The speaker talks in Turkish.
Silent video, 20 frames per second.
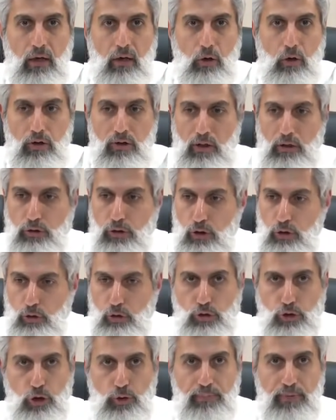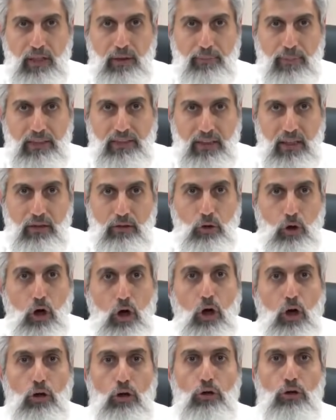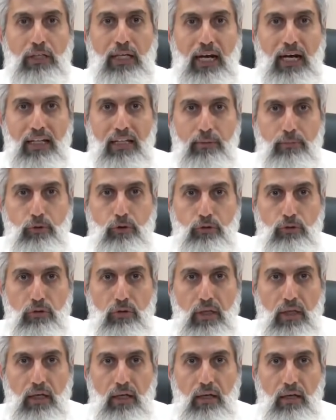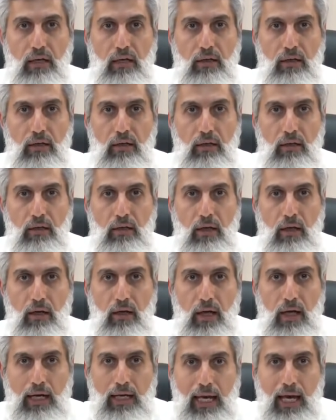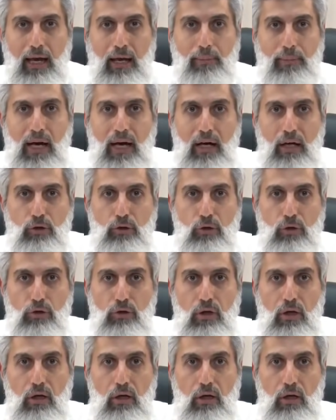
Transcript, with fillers: Orada şöyle küçük bir masa ne olur yani bununla. Ayağım ağrıyor.